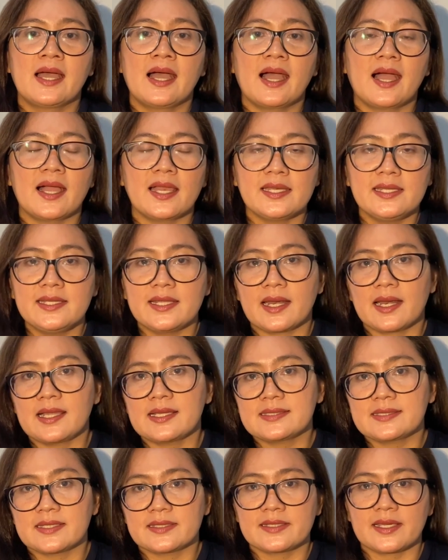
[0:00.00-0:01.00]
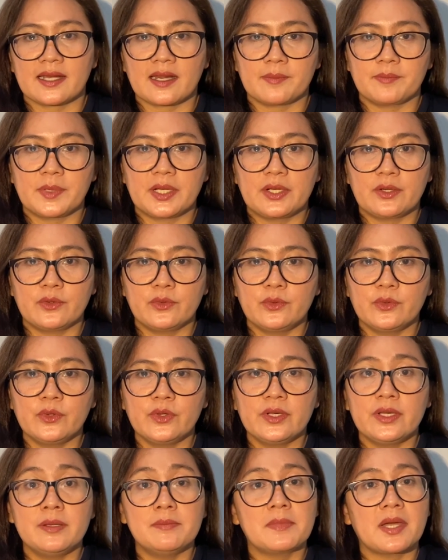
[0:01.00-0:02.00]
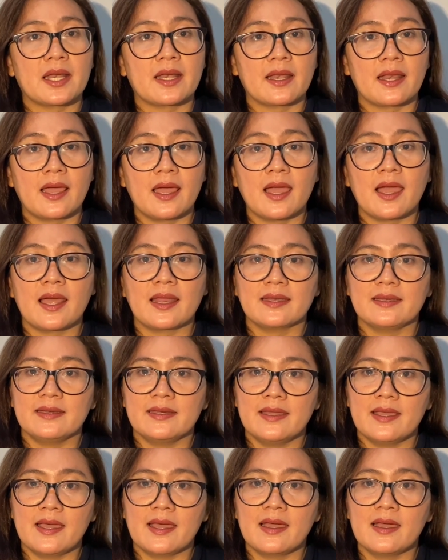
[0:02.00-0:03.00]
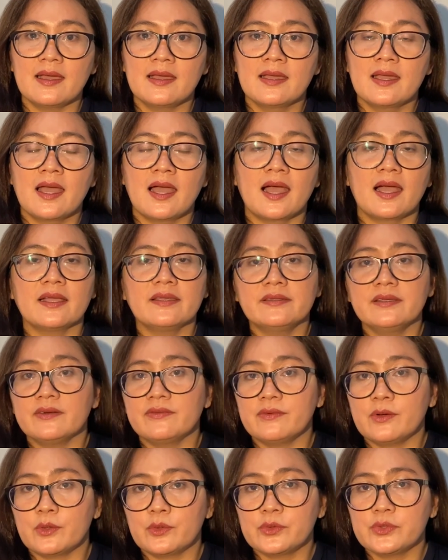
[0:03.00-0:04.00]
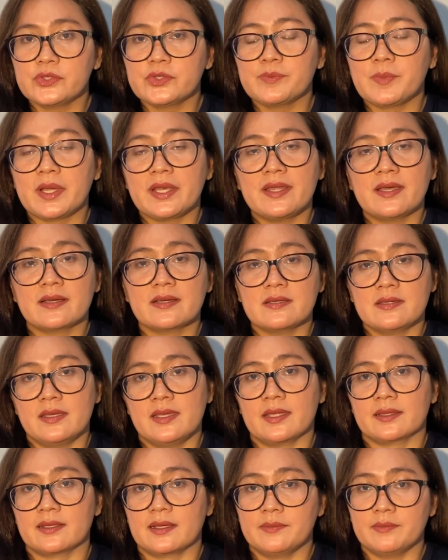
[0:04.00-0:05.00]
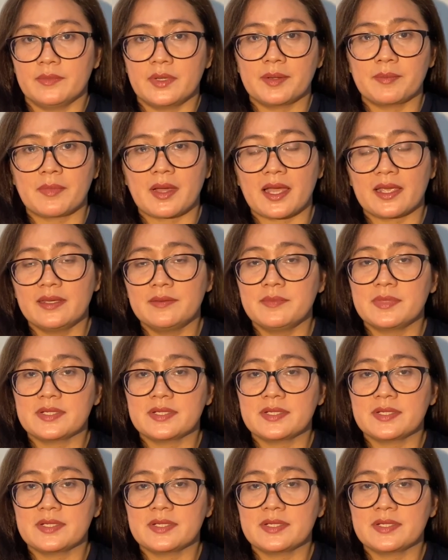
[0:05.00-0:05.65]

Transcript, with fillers: Hadirlah secara penuh di mana Anda hanya fokus pada kegiatan bermain